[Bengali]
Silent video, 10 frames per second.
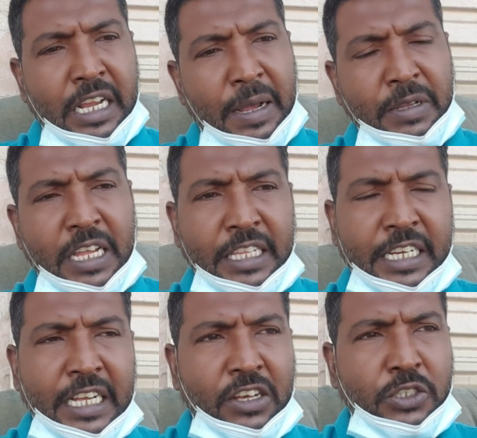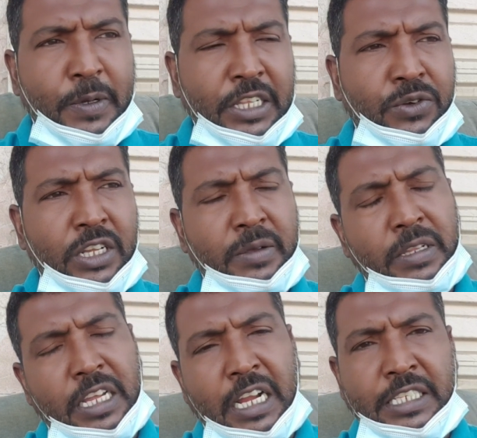আমি তাদেরকে কাগজপাতি করে দেবে
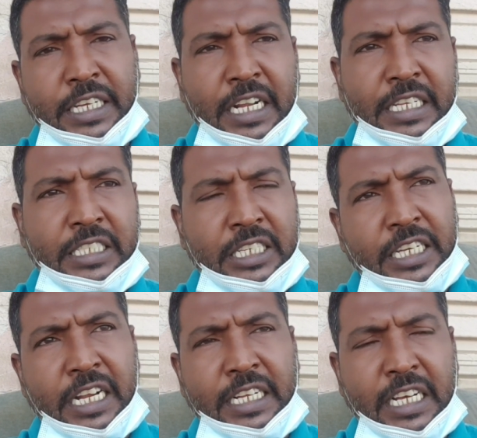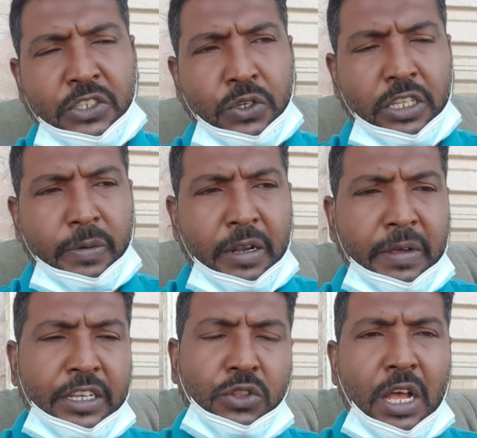তারা যেখানে ইচ্ছা সেখানে কাজ করতে
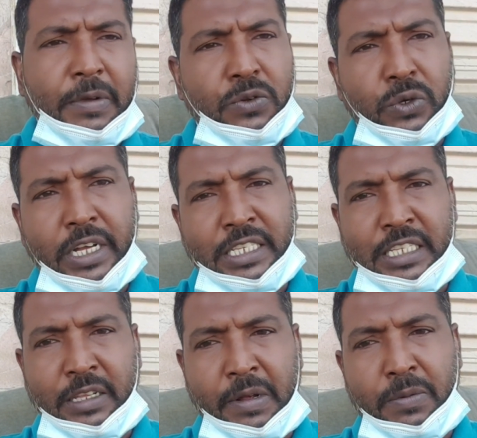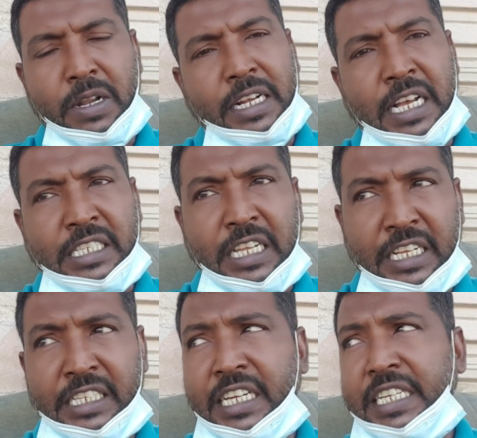পারবে কিন্তু আমি কোনো কাজ দিতে পারবো না কাজ
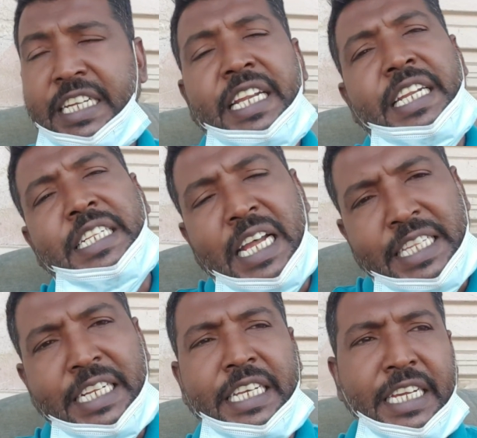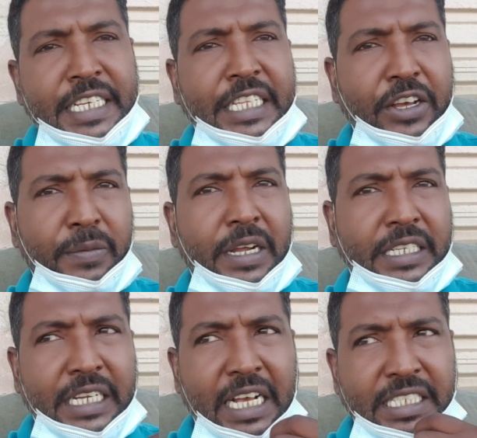তাদেরকে নিয়ে তাদেরকেই নিতে হবে আর
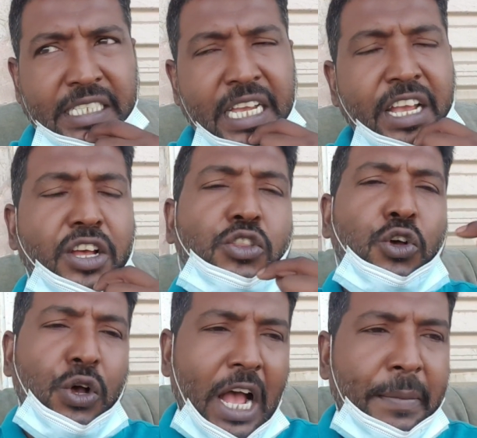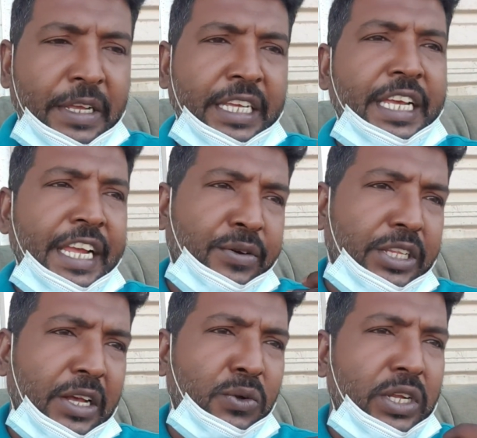কি কাজ তো আমি এই
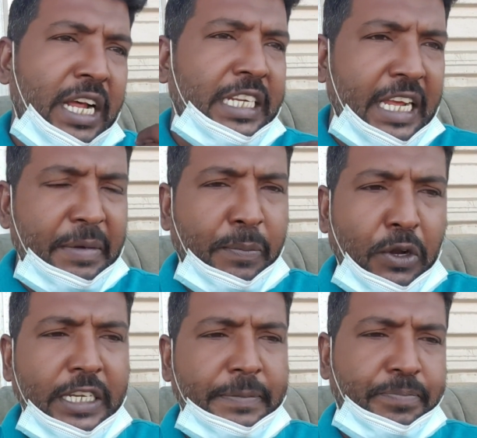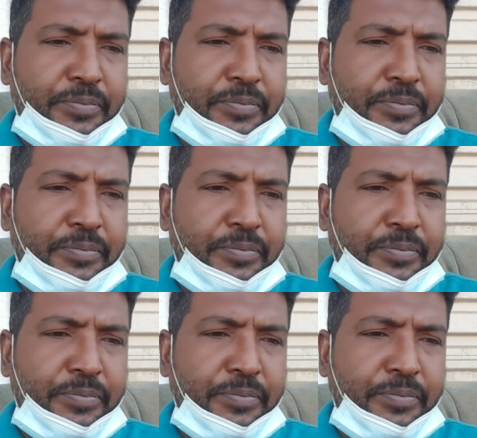কথাগুলোই আর কি আমি বলি